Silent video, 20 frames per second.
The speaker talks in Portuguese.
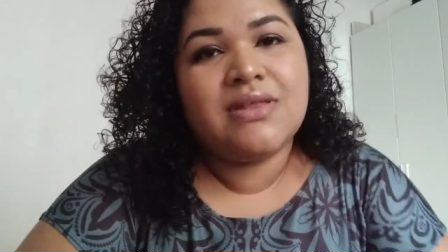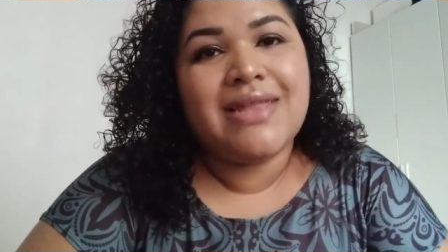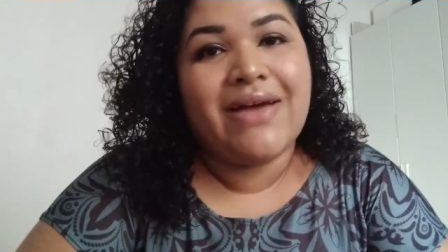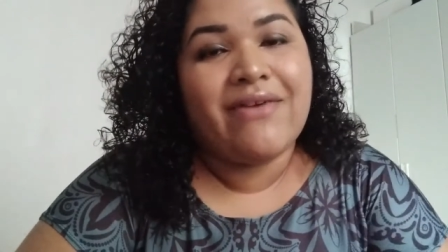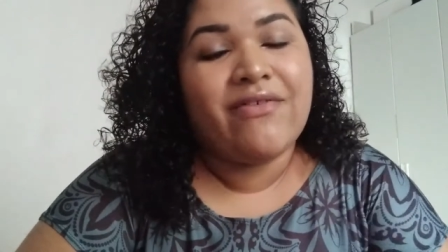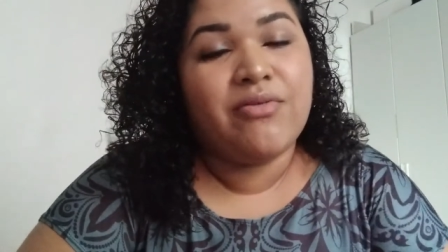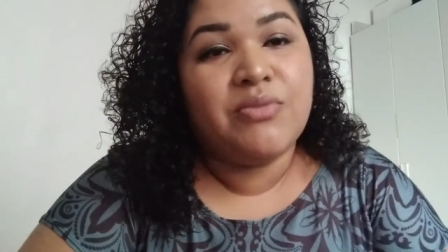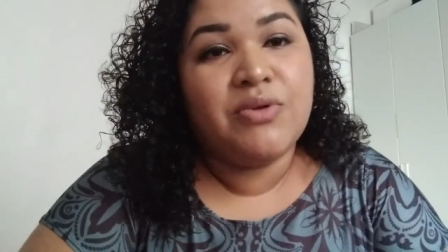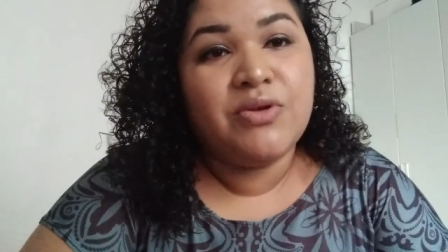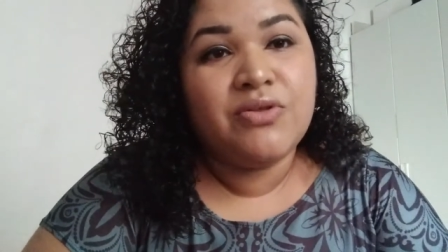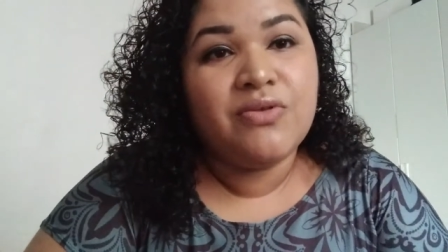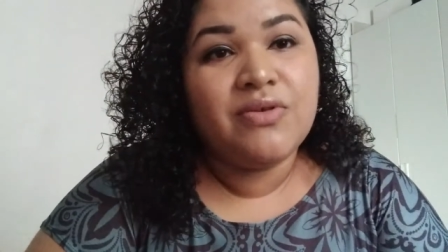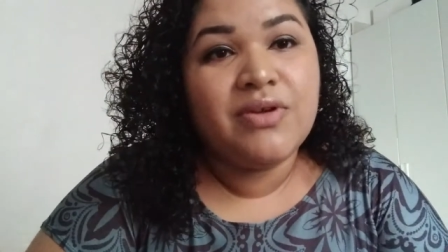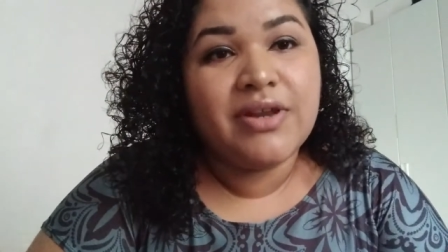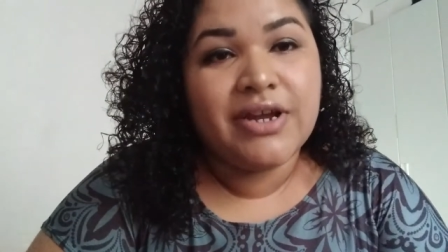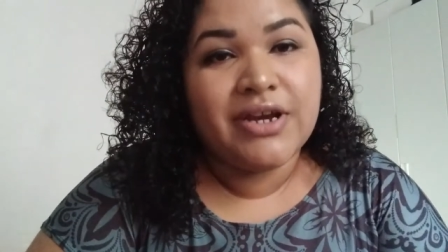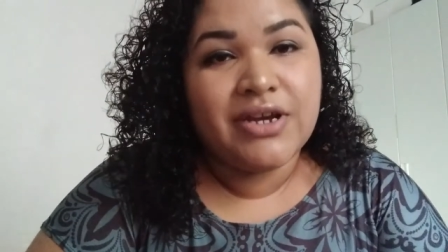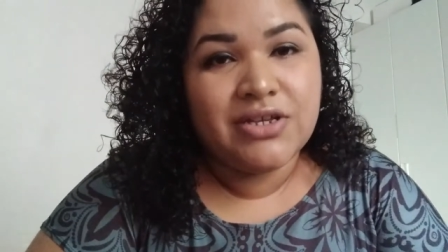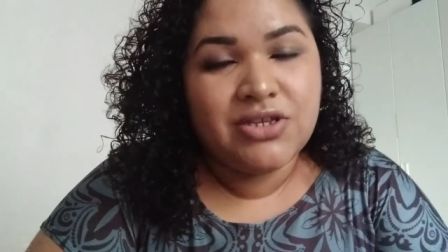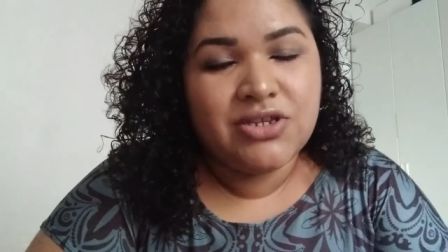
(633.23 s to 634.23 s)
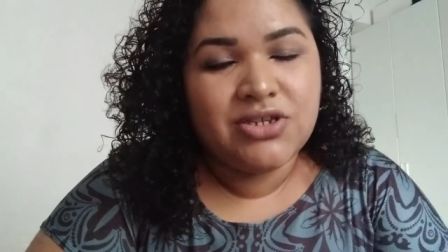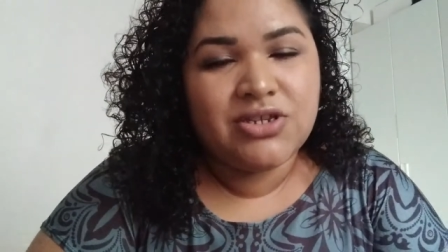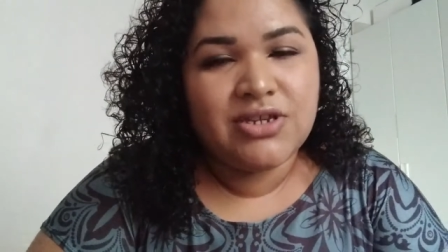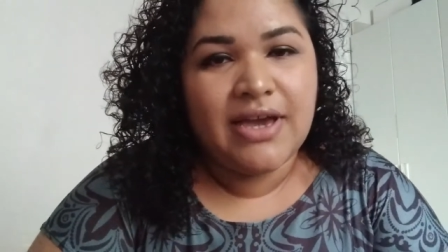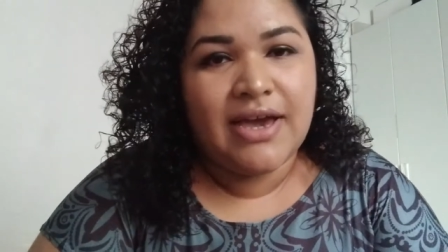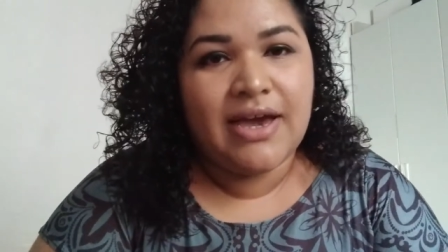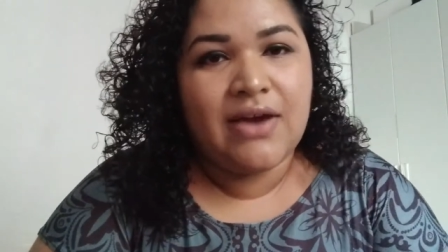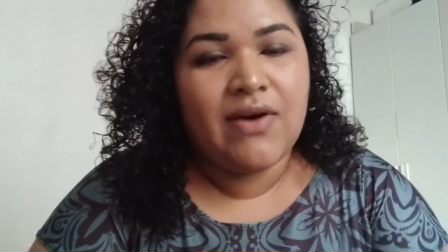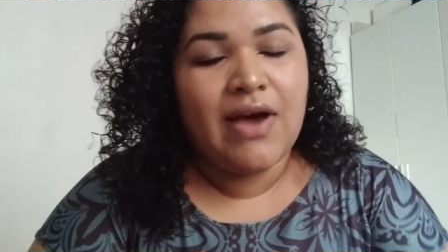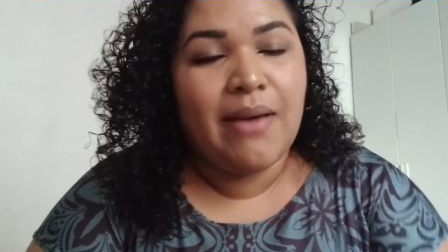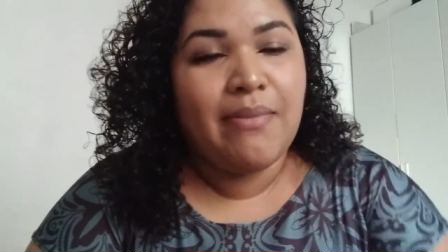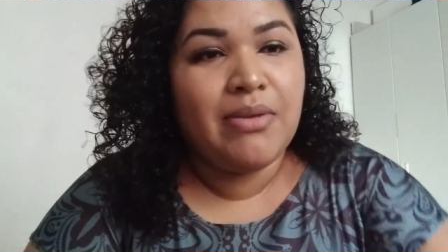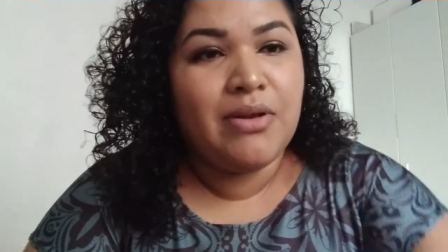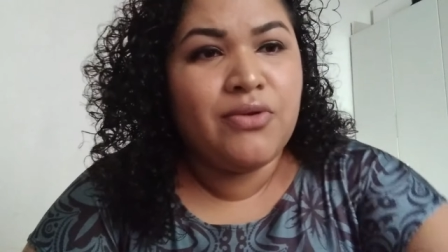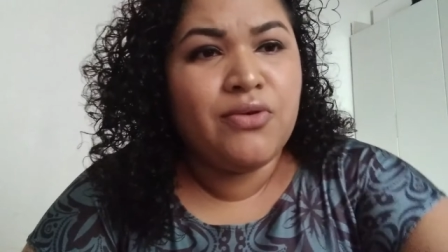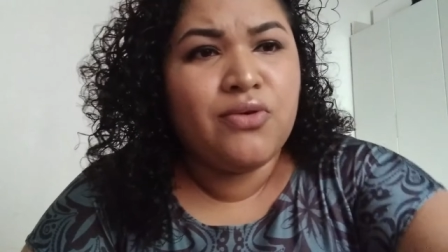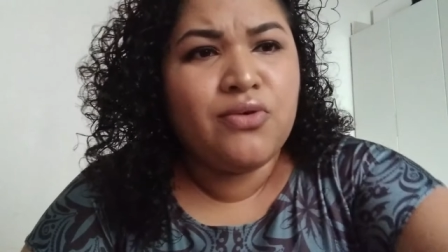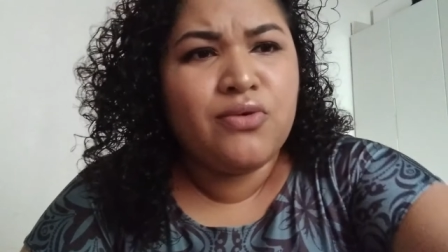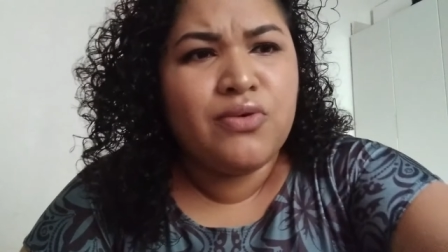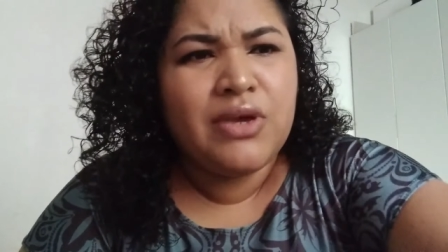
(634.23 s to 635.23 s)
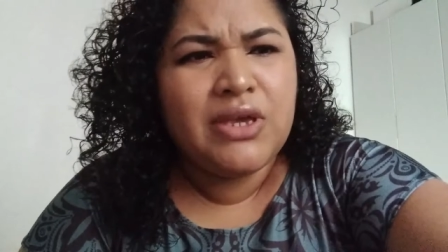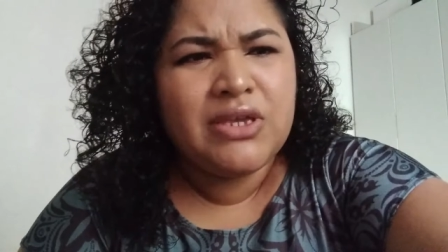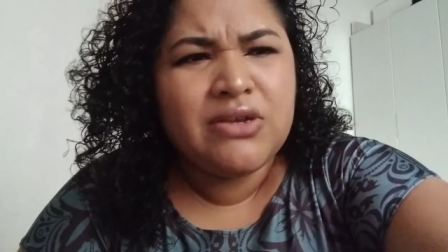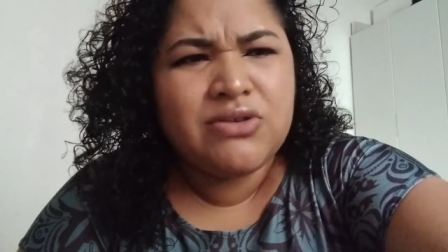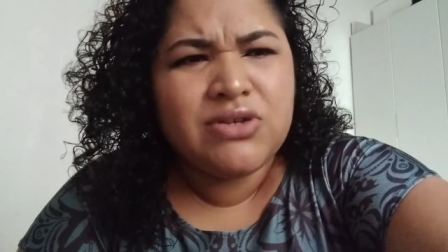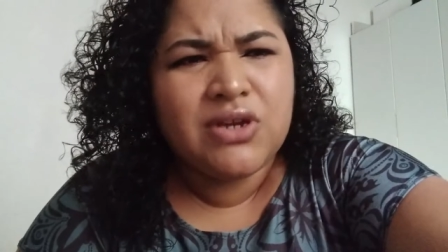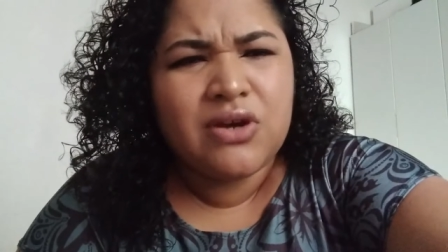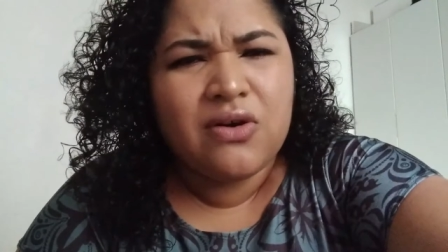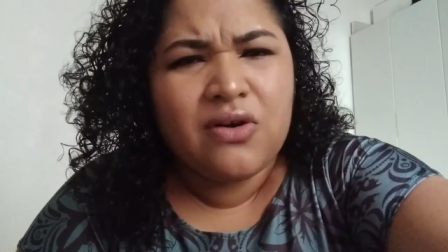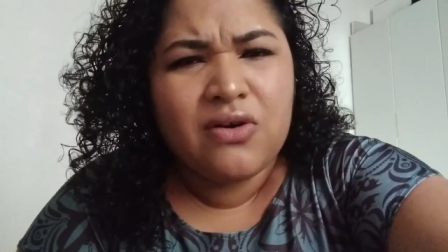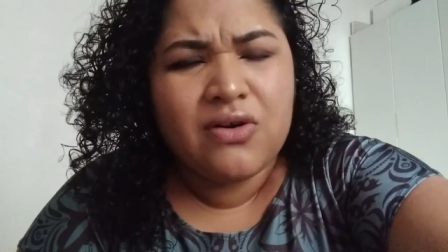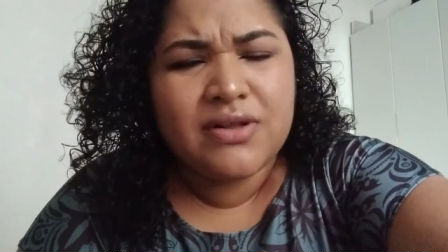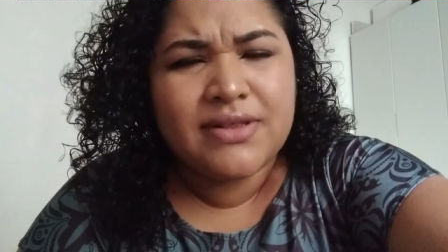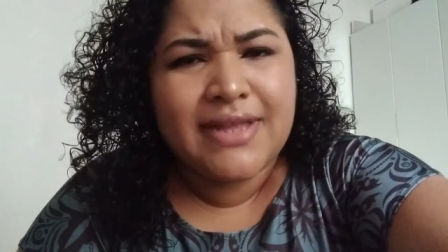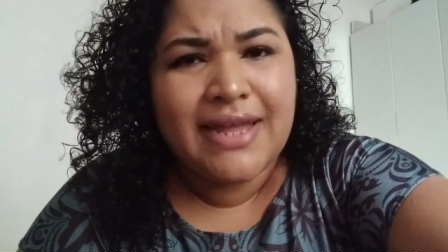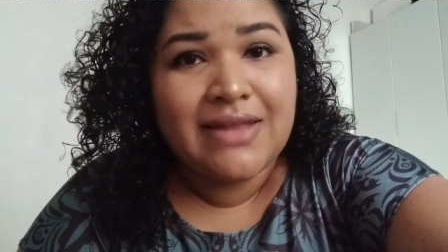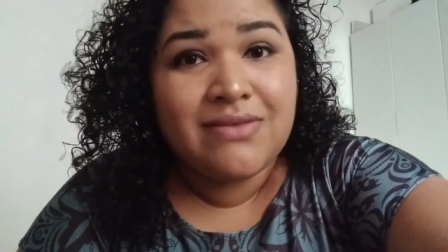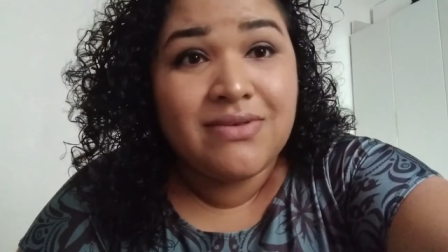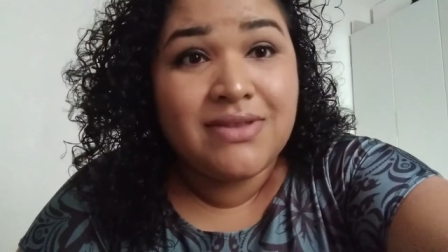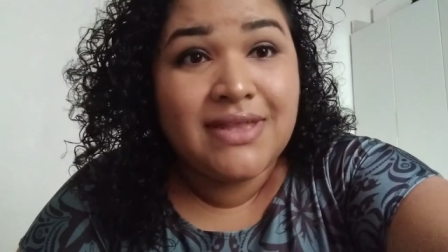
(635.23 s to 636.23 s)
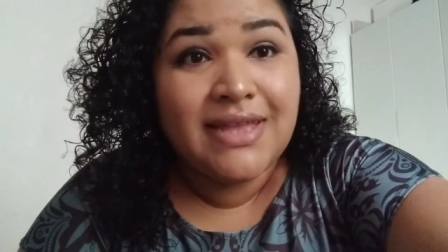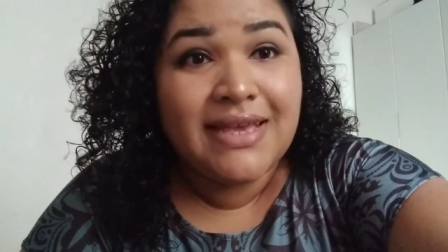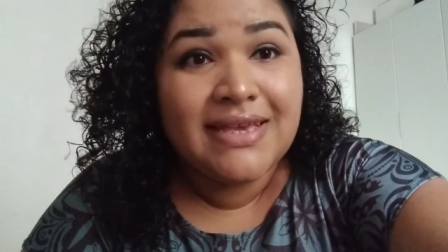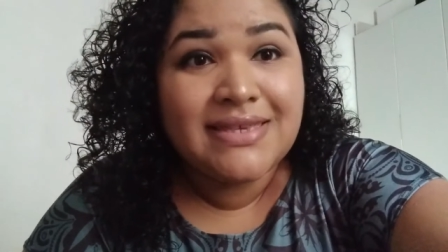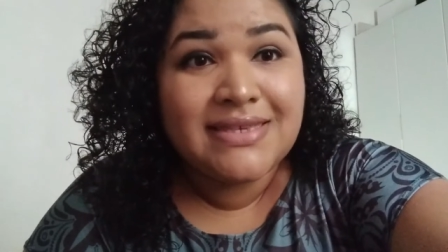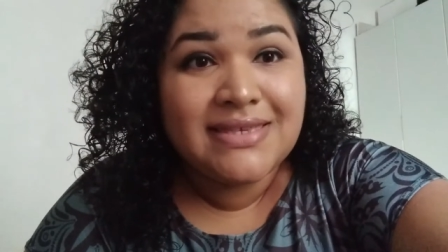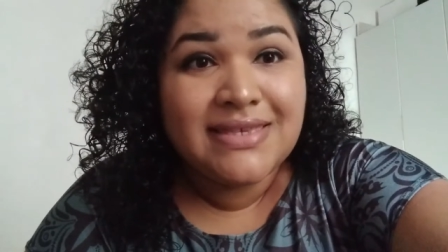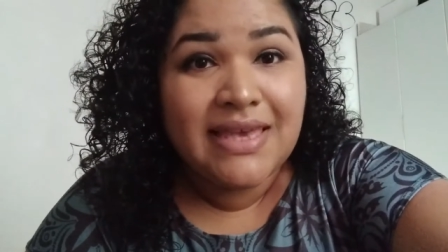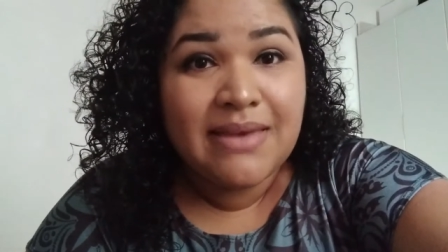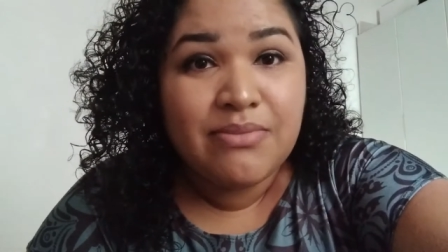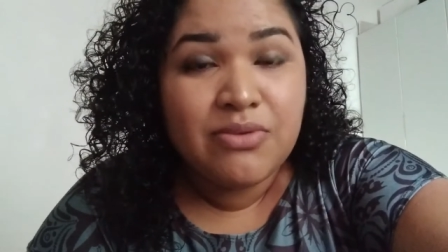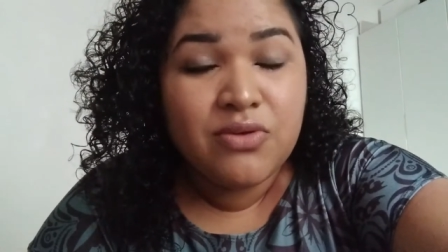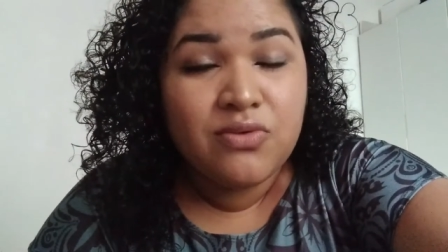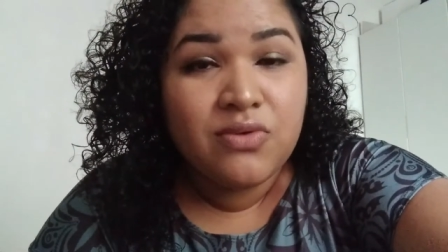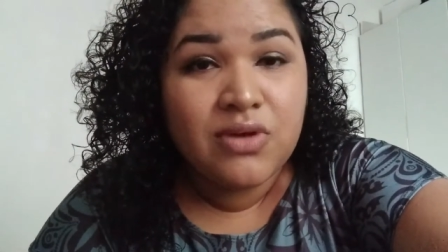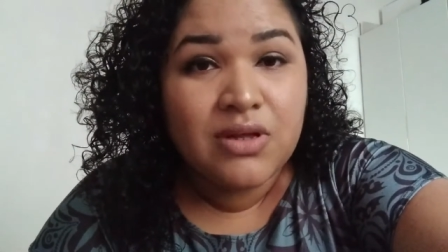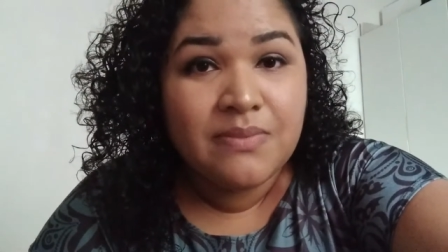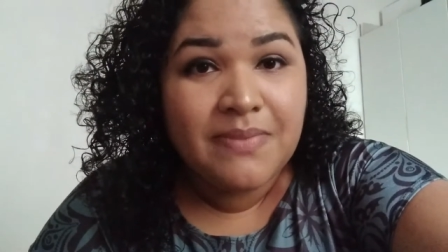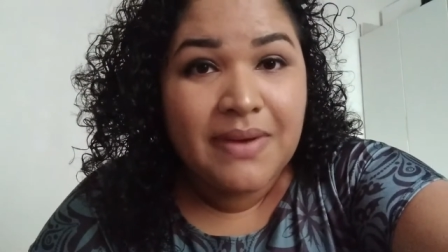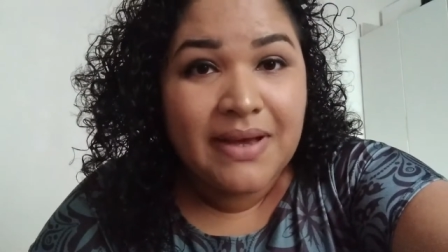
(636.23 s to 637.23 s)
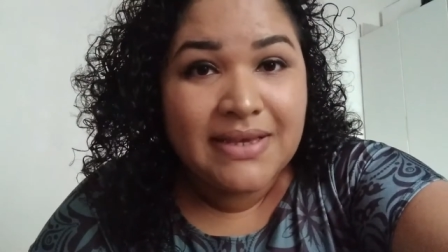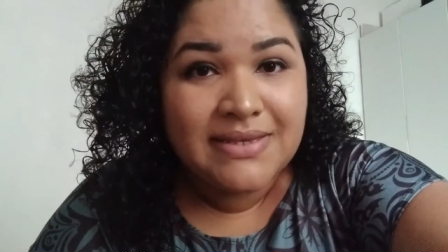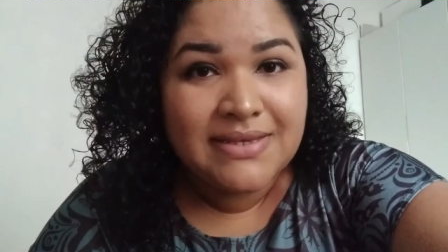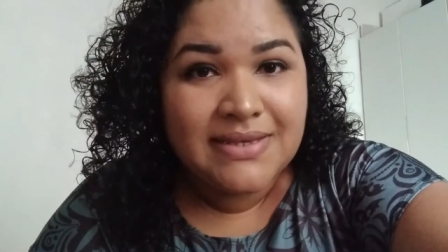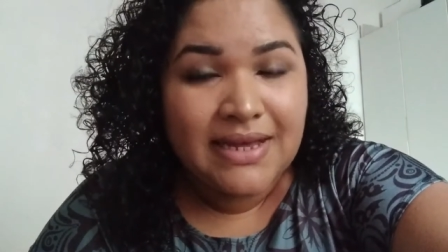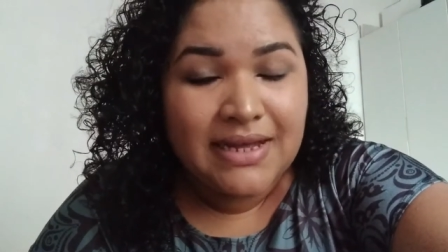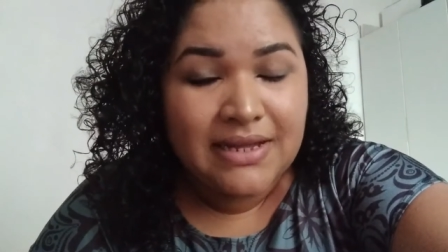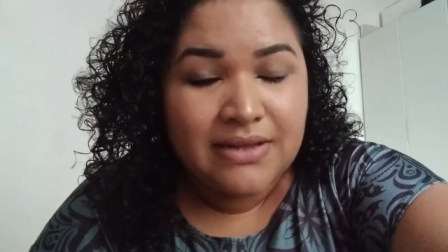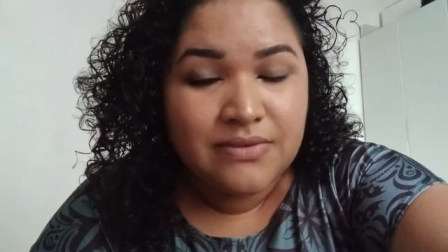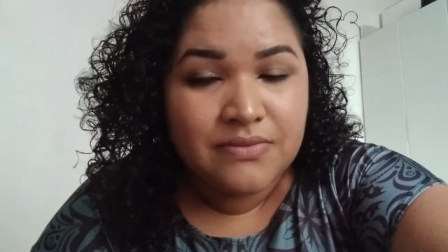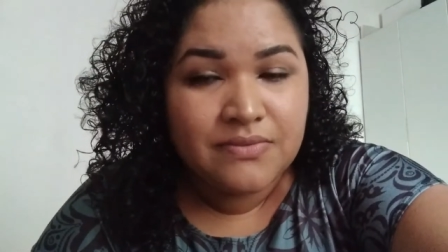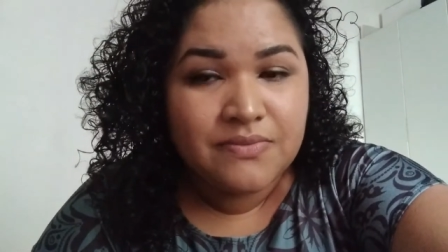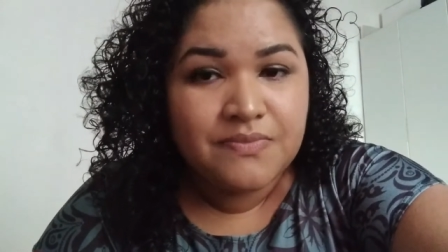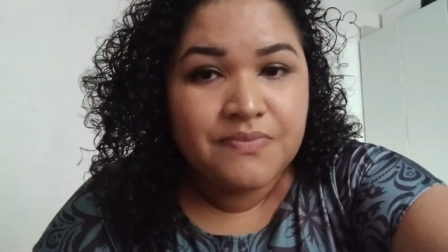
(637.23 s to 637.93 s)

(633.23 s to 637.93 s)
Tava muito grande já. O cabelo do Luigi eu tinha cortado em dezembro do ano passado.